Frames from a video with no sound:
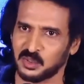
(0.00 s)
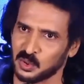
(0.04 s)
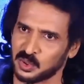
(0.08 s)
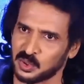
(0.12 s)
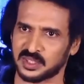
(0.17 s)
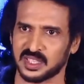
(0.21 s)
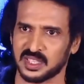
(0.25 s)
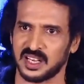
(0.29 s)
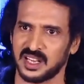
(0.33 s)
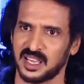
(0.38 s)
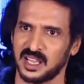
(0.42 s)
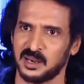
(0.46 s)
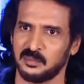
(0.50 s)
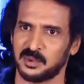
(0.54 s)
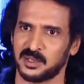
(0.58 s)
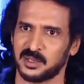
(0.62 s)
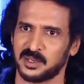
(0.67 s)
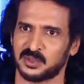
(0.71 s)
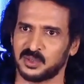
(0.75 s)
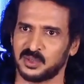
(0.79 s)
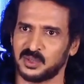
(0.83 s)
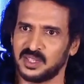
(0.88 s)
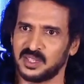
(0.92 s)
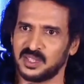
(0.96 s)
చూస్తేనే
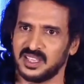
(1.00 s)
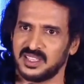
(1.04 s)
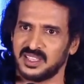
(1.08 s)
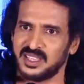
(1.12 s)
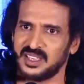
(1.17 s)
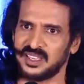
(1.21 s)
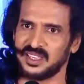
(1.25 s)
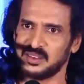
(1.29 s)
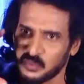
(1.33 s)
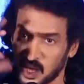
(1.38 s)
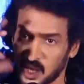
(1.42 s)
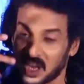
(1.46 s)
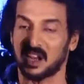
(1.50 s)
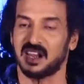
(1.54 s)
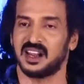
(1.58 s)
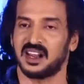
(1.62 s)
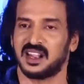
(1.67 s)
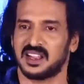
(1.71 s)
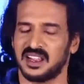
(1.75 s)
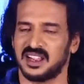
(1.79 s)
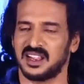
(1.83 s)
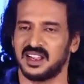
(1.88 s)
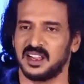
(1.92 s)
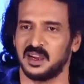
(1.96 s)
అనిపిస్తుంది ఇది వేరే
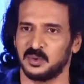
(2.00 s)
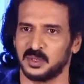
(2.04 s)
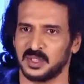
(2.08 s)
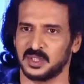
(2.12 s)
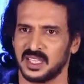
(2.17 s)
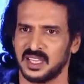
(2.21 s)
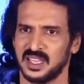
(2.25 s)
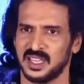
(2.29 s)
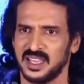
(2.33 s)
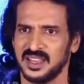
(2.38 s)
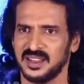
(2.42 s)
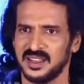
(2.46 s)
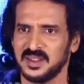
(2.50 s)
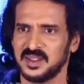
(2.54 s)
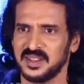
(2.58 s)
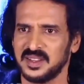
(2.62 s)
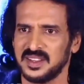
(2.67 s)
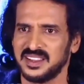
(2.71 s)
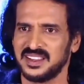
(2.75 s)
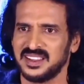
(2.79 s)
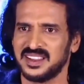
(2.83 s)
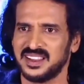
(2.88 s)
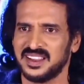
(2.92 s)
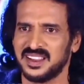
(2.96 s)
రకంగా ఉంది
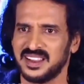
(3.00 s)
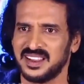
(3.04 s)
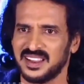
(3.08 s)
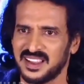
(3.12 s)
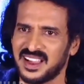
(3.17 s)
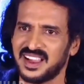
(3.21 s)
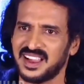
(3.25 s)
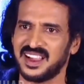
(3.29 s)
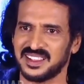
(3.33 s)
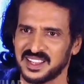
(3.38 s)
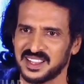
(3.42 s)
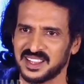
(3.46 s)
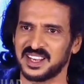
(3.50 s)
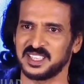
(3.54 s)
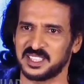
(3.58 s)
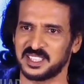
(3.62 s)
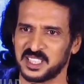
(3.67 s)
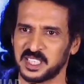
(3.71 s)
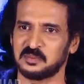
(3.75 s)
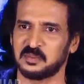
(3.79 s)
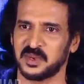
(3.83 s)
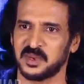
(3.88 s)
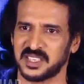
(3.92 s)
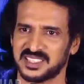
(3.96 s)
దట్
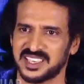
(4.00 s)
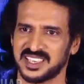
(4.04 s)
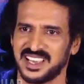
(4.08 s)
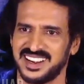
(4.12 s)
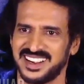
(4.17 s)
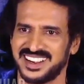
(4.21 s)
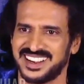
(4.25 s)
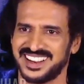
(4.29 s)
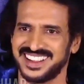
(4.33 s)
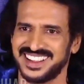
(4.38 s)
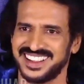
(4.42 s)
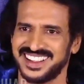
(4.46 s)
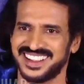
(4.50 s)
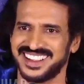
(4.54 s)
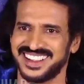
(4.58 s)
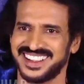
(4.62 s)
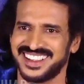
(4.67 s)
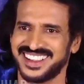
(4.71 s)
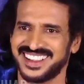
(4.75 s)
ఈస్ ది స్పెషాలిటీ